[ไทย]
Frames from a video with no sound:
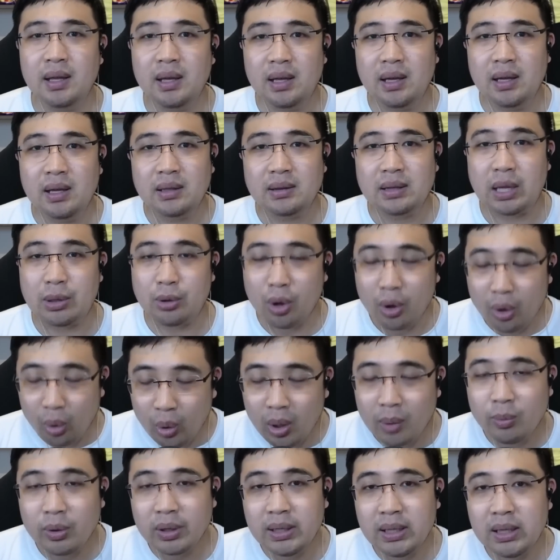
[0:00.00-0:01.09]
แต่โดยรวม
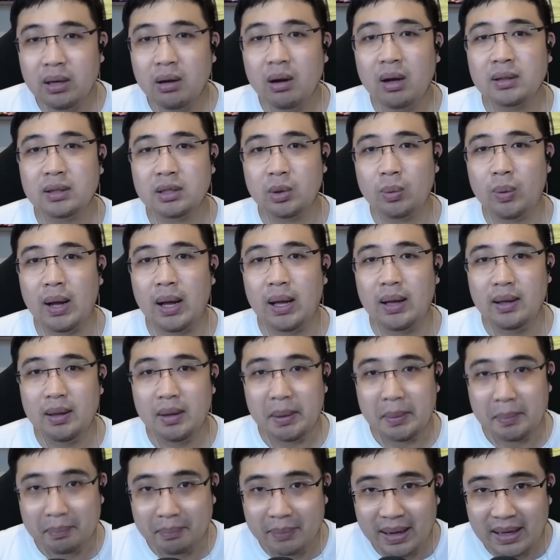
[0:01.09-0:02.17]
วันนี้ก็ถือว่า
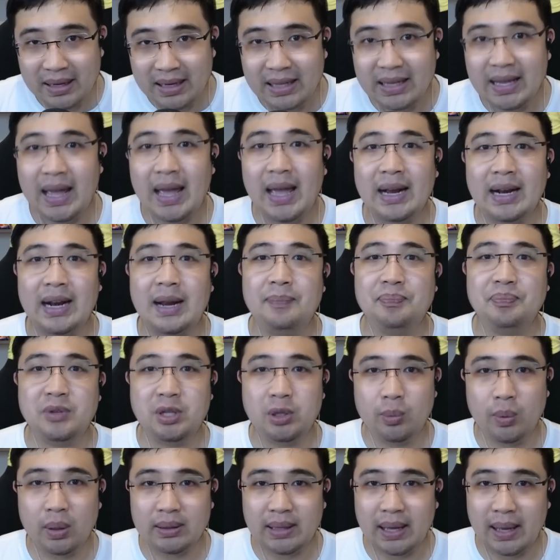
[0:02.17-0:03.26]
ไม่ได้แย่ครับถือ
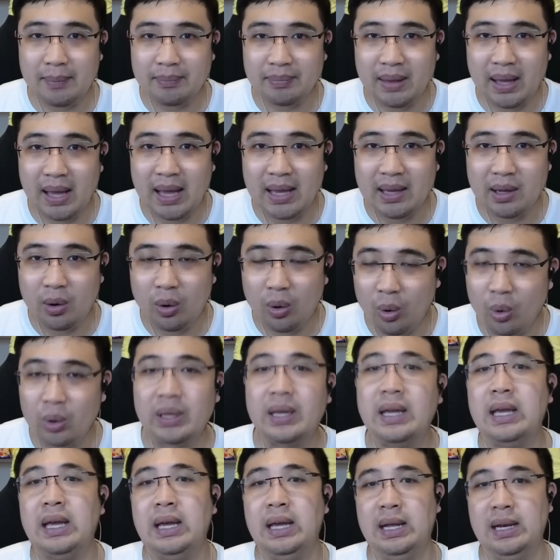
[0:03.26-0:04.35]
ว่าทำได้โอเค
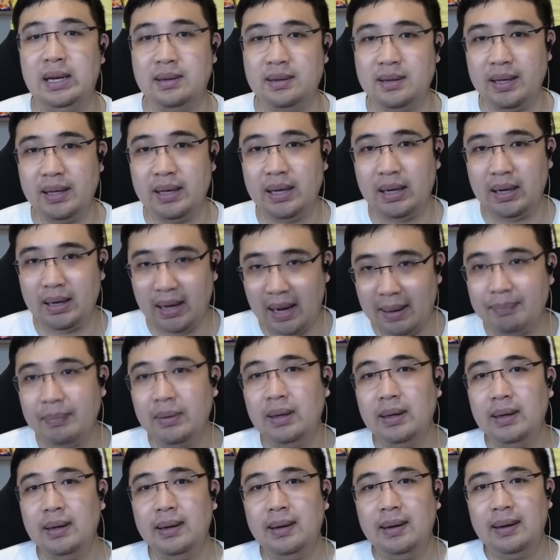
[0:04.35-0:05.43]
เลยนะครับ
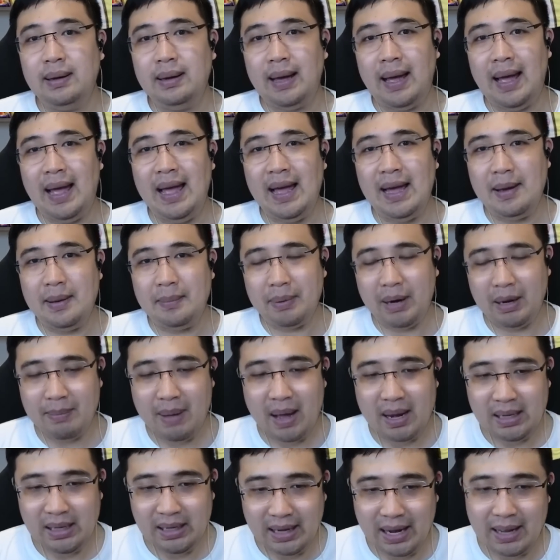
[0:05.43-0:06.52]
อ่ะประมาณ
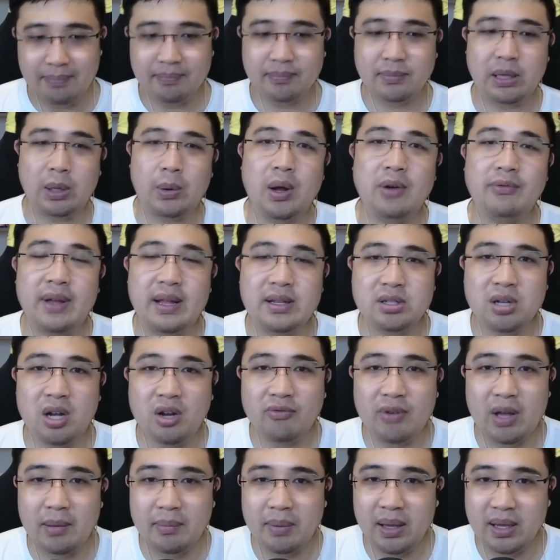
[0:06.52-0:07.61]
นี้ครับ แต่ว่าแฟนช่องแฟ
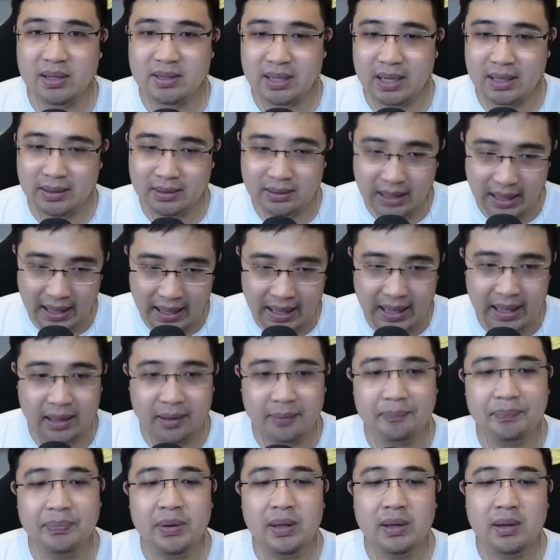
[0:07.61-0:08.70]
นเพจเช้นต่าง
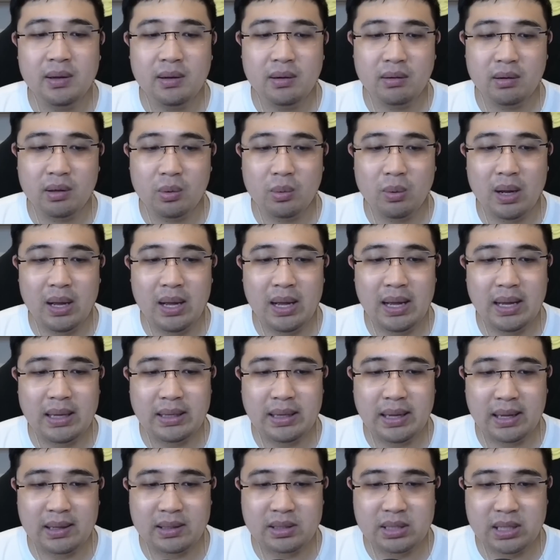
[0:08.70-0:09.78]
หรือว่าอ
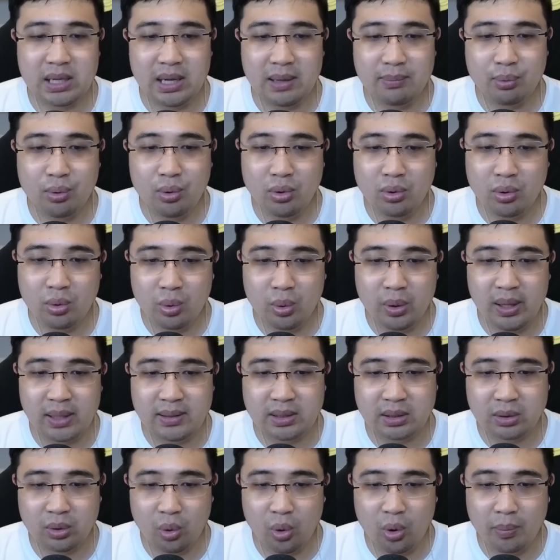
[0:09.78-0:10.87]
ยากจะพูดคุยอยากจะ
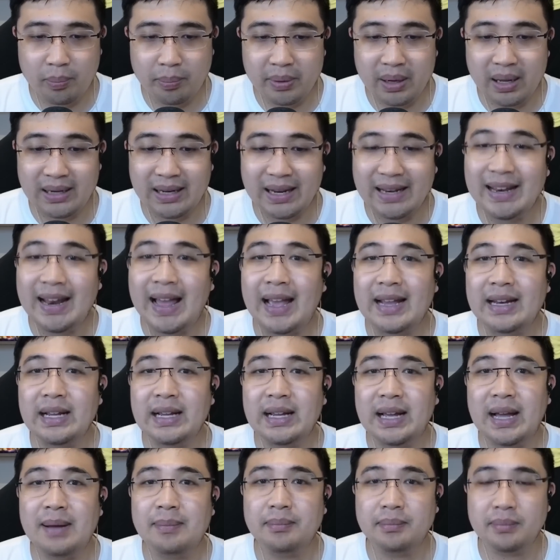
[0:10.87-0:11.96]
ถกประเด็นไหนนะค
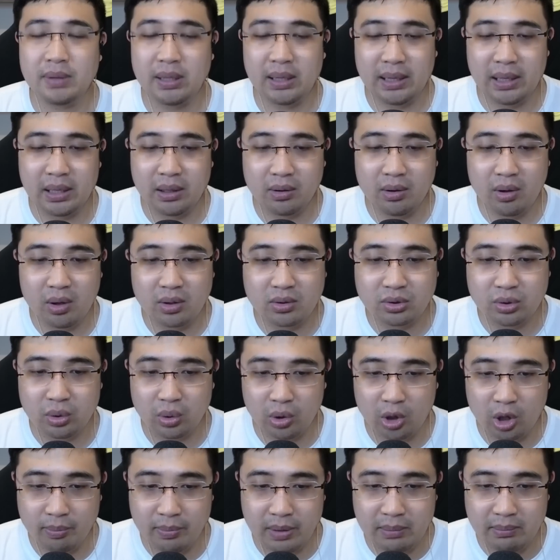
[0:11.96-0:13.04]
รับ ยังไงก็ส่งค
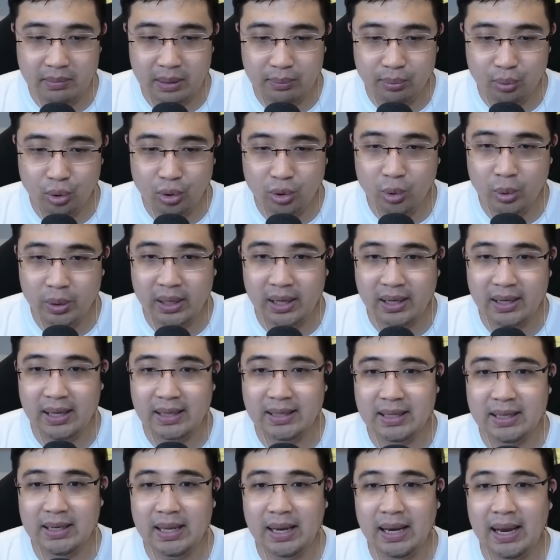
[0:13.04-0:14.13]
อมเมนต์มาพูดคุยกันได้
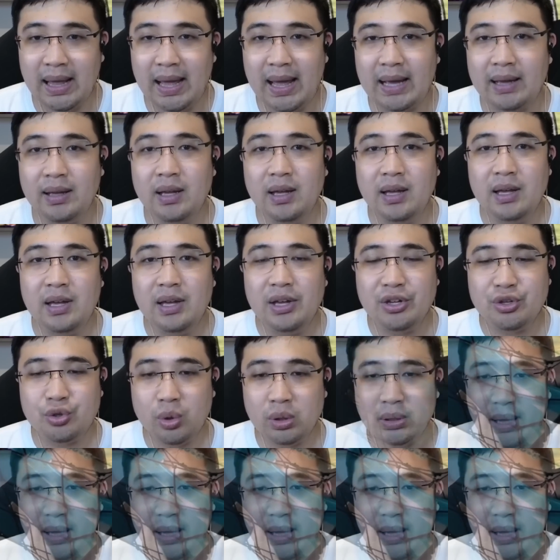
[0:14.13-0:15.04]
ที่ด้านล่าง ช่วงท้าย